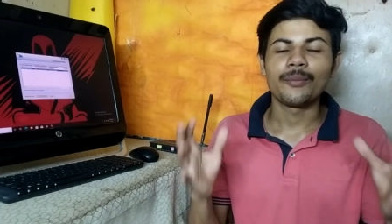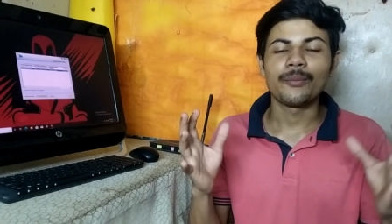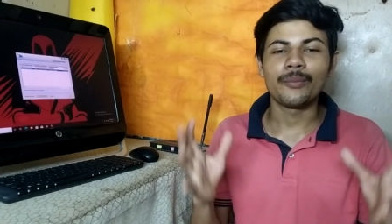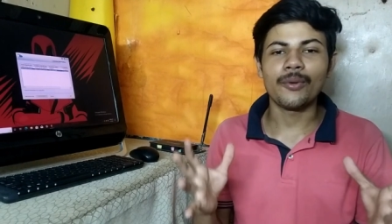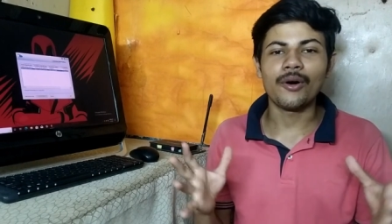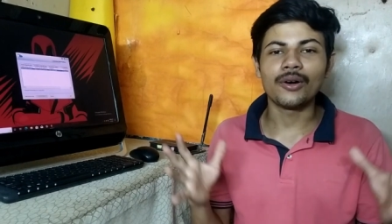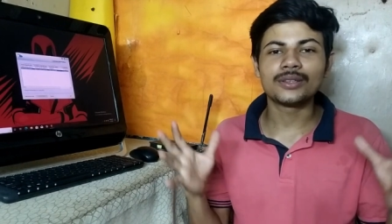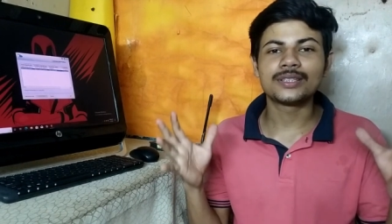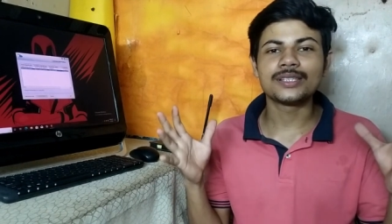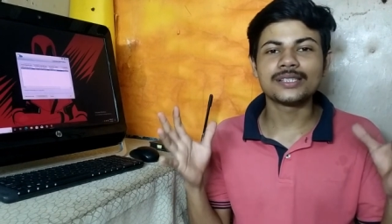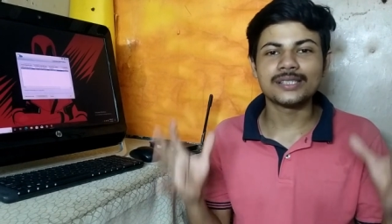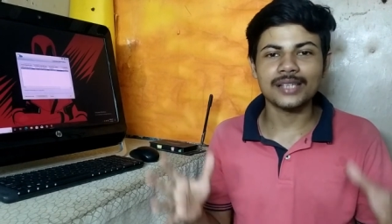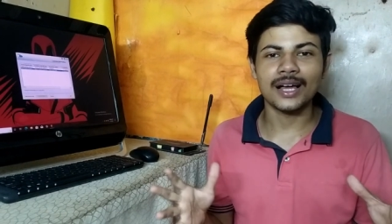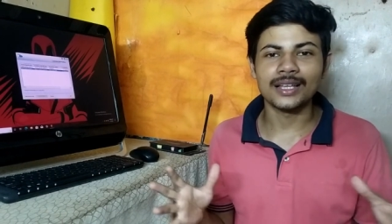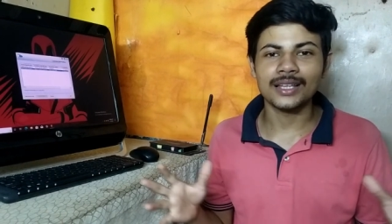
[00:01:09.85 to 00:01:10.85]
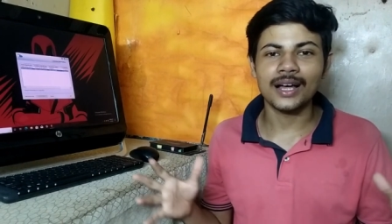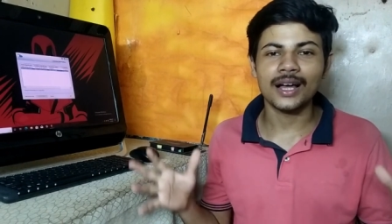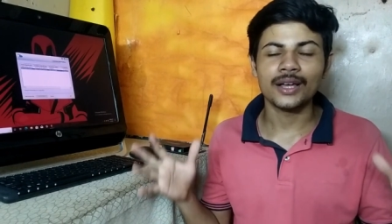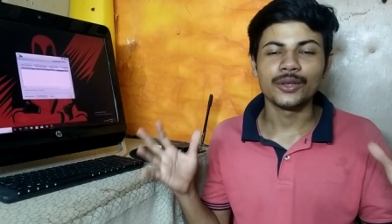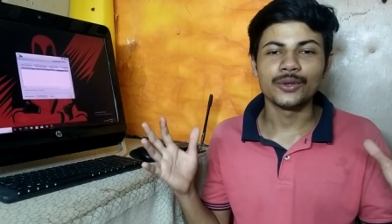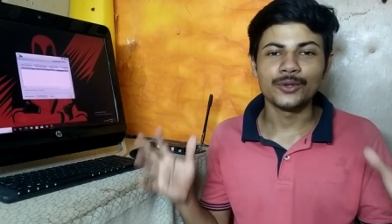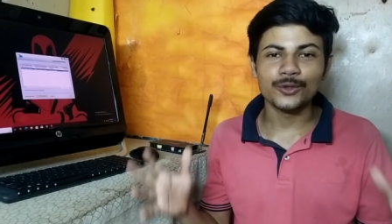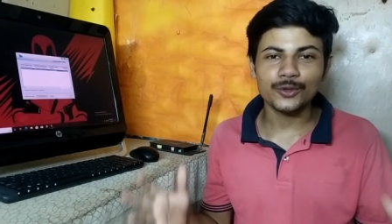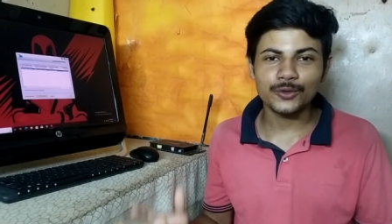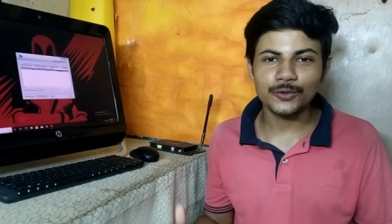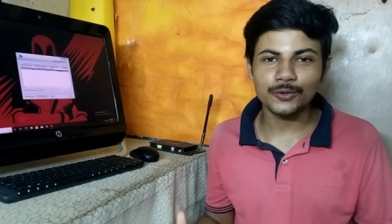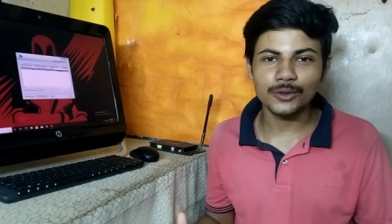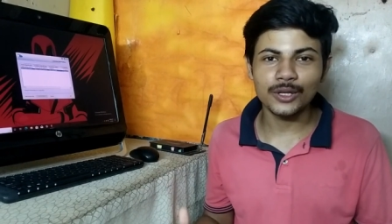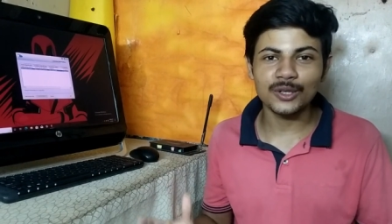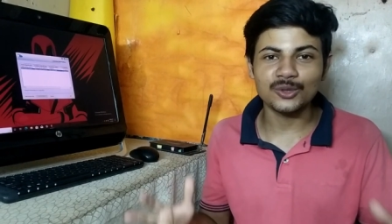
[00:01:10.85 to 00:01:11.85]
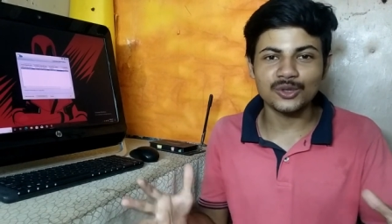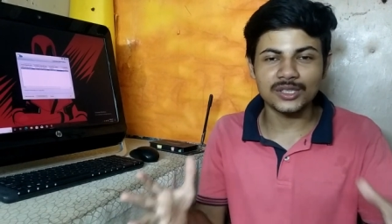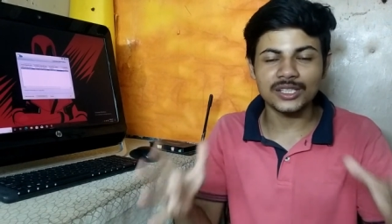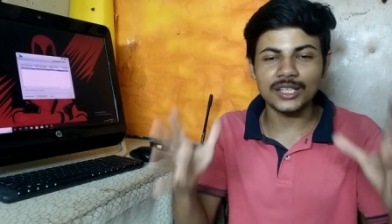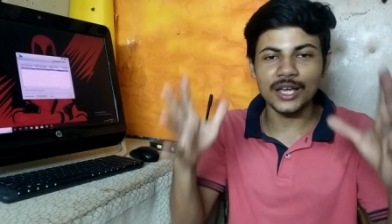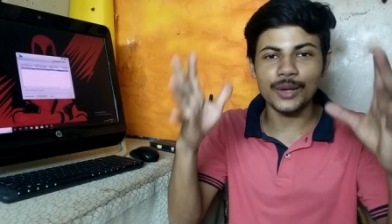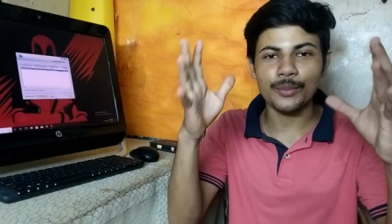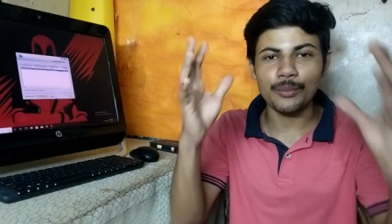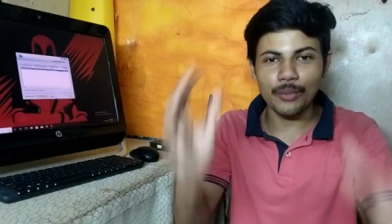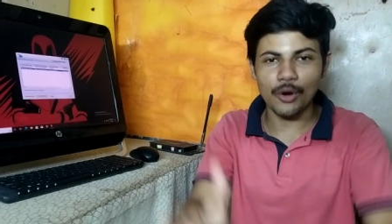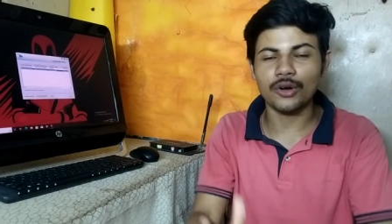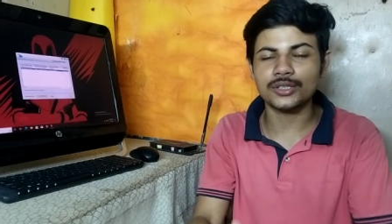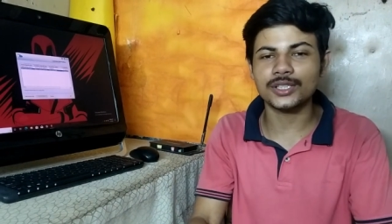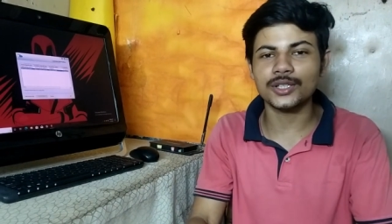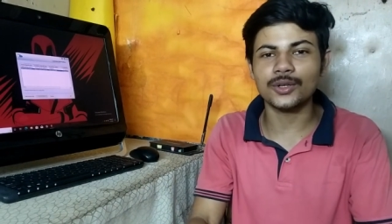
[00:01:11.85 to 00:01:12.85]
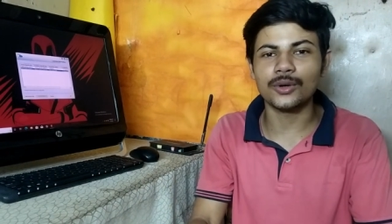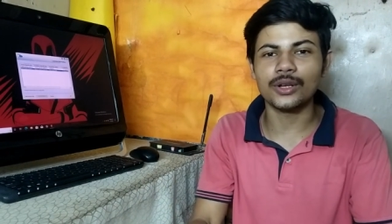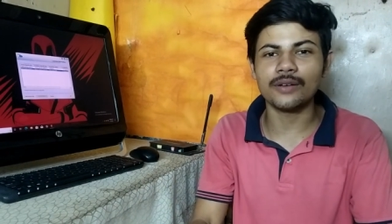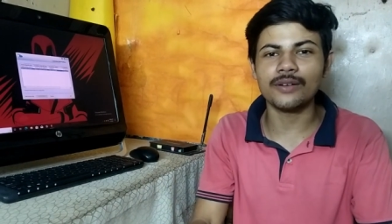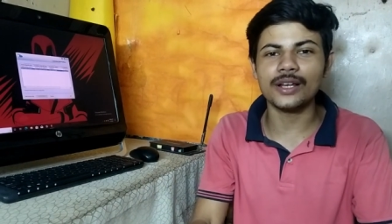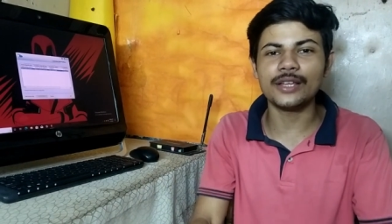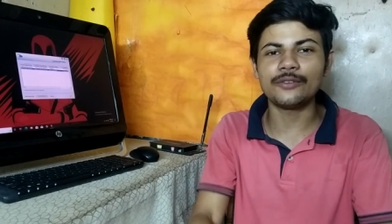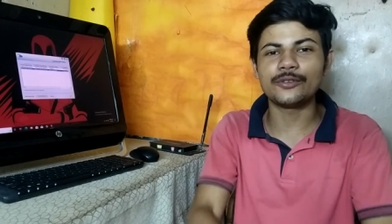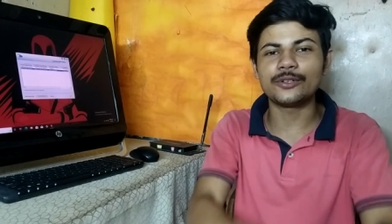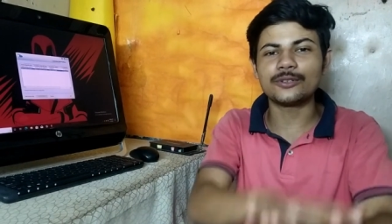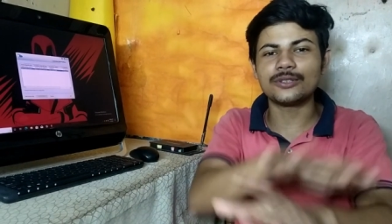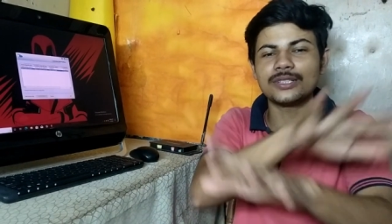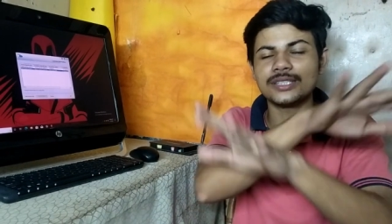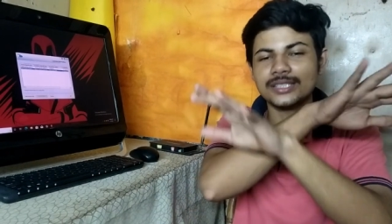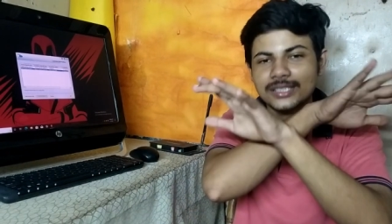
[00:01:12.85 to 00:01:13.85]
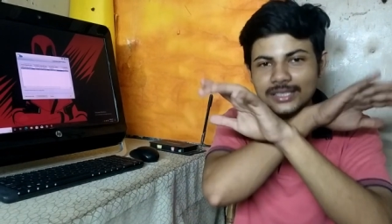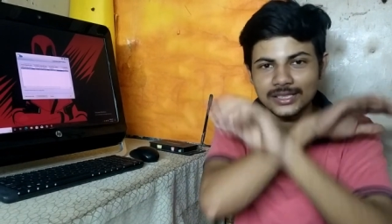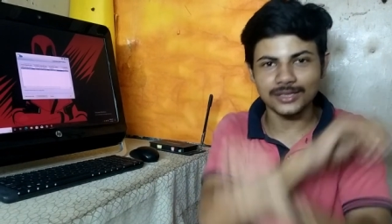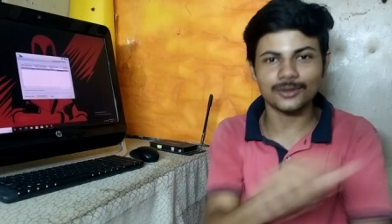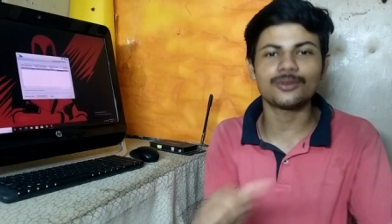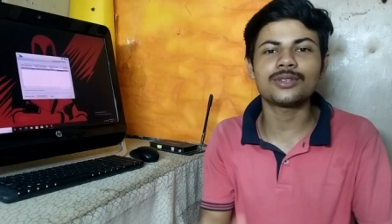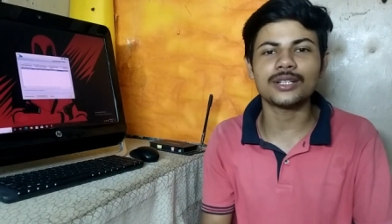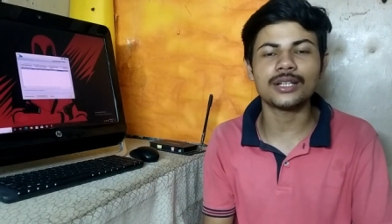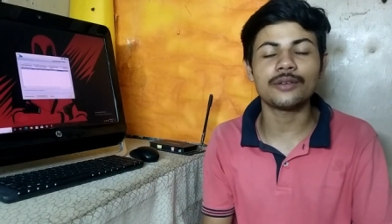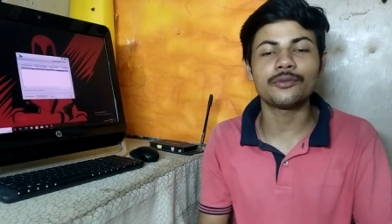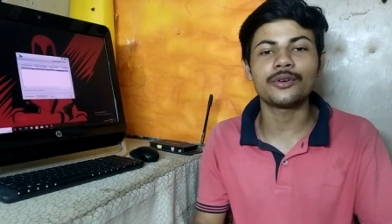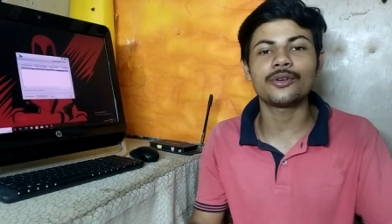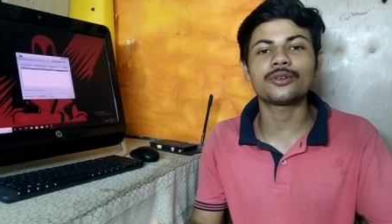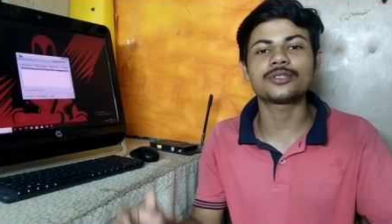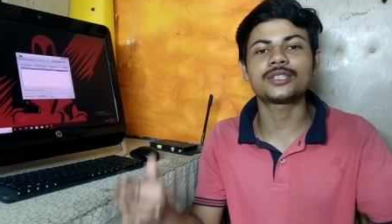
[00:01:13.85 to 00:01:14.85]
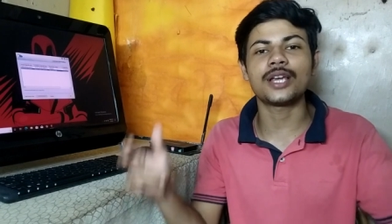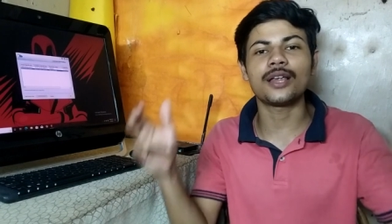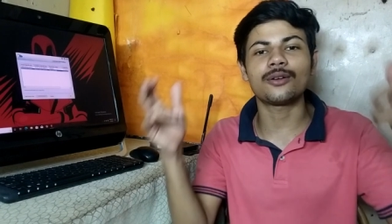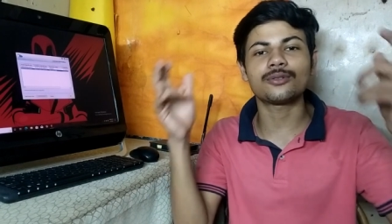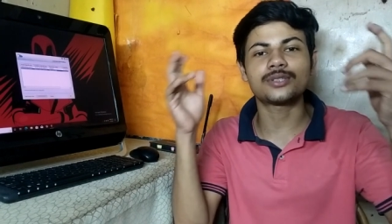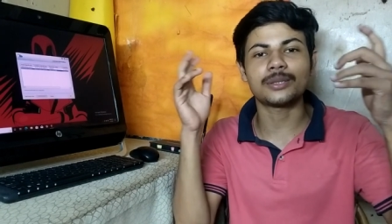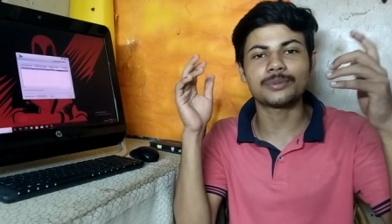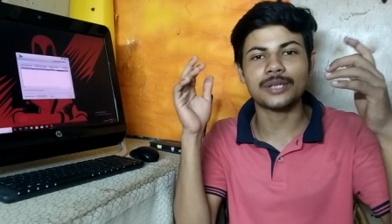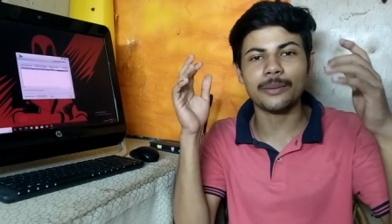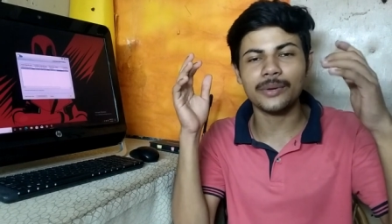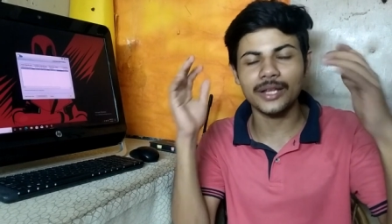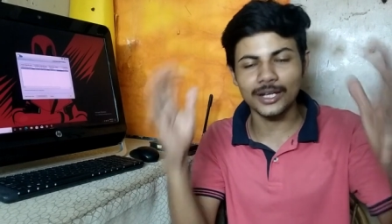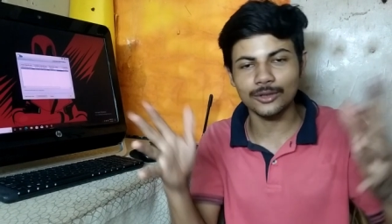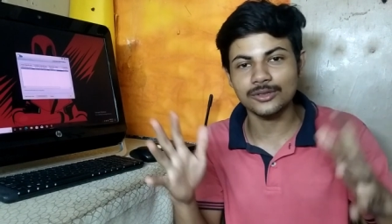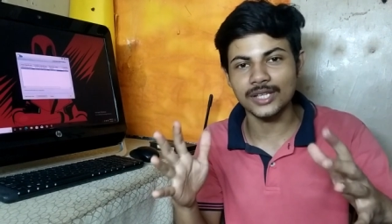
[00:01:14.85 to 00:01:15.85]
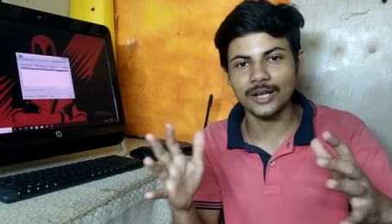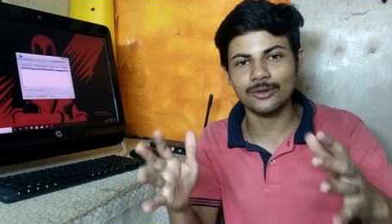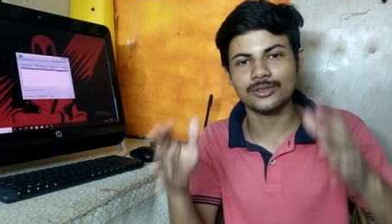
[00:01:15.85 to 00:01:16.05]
बहुत ही ज़्यादा यूज़फुल है उसी की अनबॉक्सिंग होने वाली है वीडियो को लास्ट तक ज़रूर देखना वीडियो को चैनल को सब्सक्राइब नहीं किया तो चैनल को